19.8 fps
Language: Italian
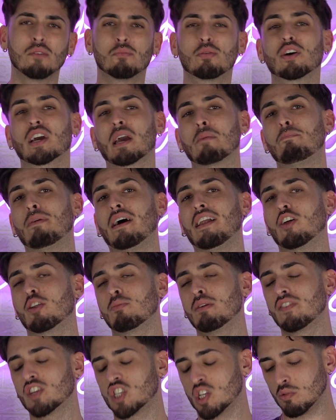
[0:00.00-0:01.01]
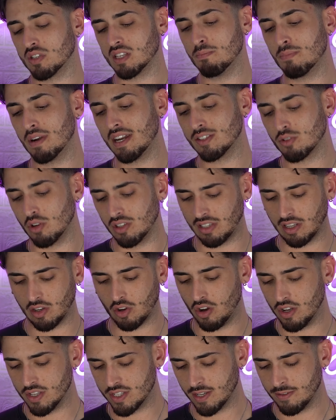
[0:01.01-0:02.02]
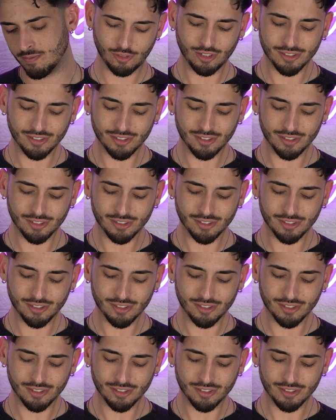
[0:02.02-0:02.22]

però che palle, ormai facciamo sempre le solite cose.